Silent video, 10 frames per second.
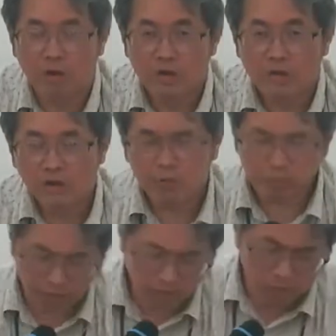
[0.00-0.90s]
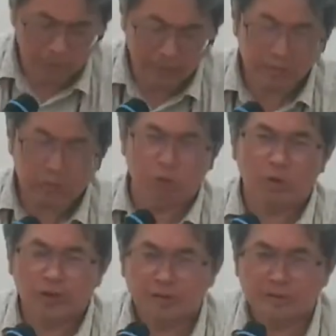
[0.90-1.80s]
现在我觉得我们做一
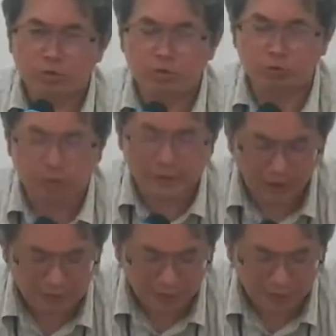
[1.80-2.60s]
个基督徒传上帝